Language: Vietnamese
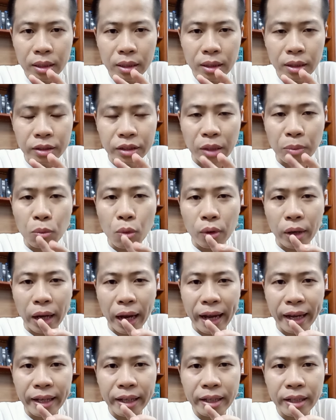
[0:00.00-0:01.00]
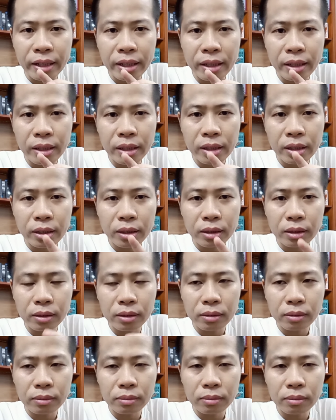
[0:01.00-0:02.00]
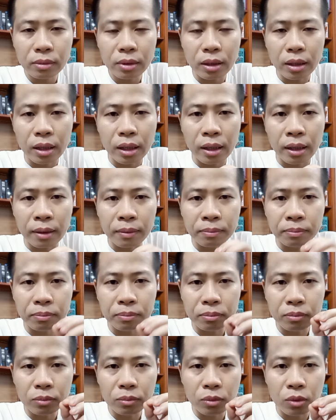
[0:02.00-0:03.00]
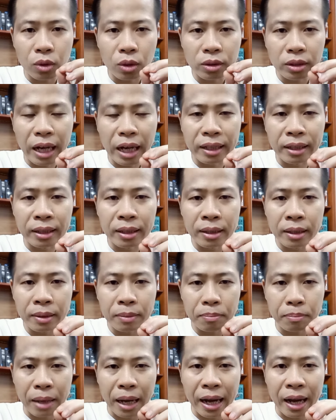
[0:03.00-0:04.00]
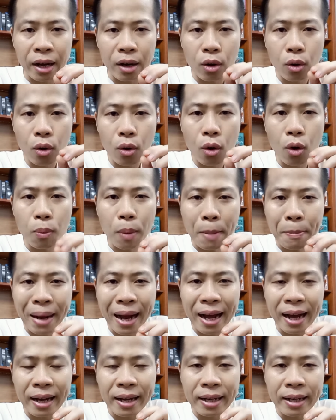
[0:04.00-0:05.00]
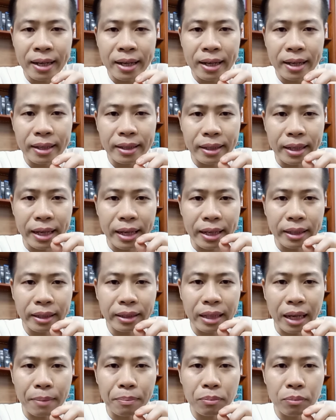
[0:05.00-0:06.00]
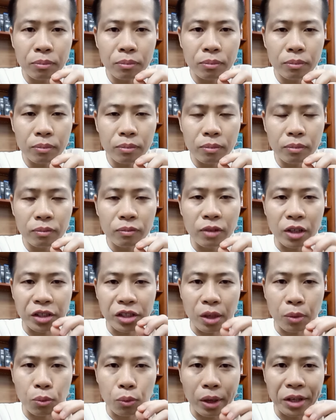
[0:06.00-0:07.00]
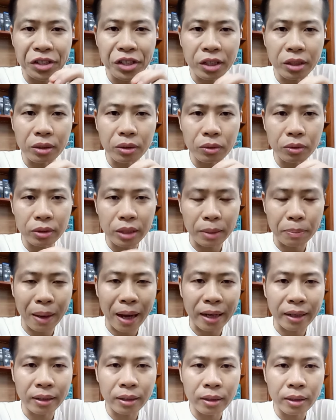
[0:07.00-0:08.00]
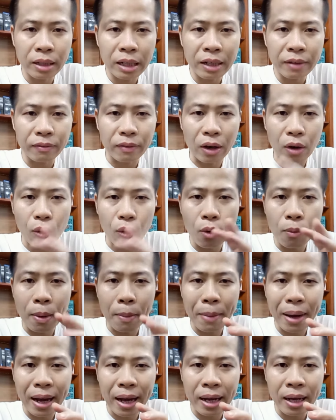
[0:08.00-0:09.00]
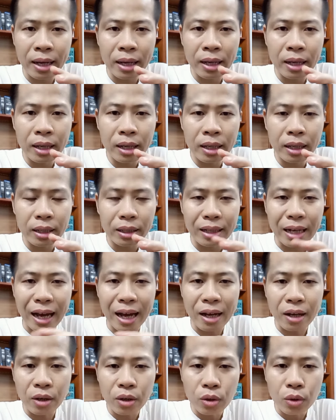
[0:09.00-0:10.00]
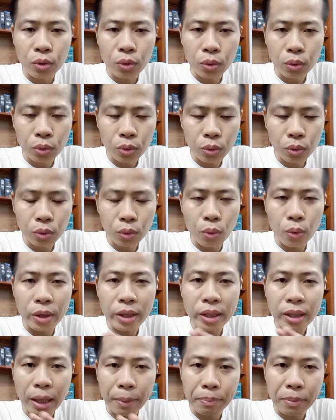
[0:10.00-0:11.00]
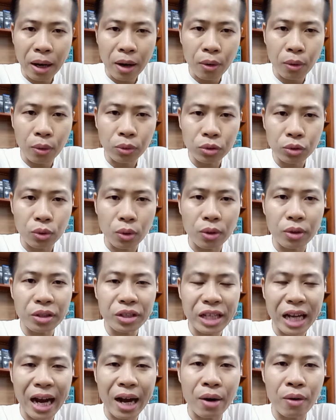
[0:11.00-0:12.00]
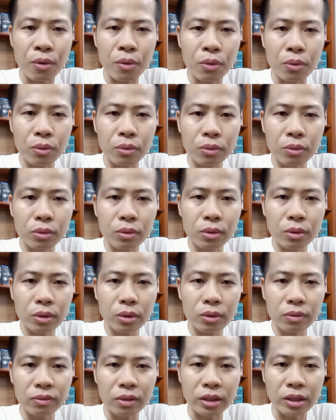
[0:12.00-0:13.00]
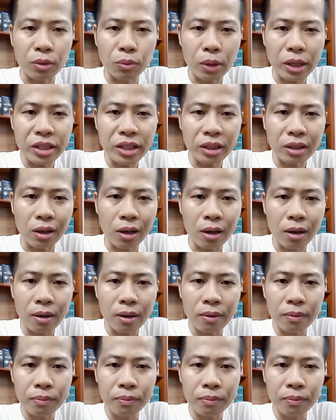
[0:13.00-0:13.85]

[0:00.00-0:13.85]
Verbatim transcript: ở trong một cái uh, ờ, nền mà Obama đến thăm vợ chồng quan chức Nhật Bản và Obama đã cúi gập đầu xuống chào vợ chồng quan chức đó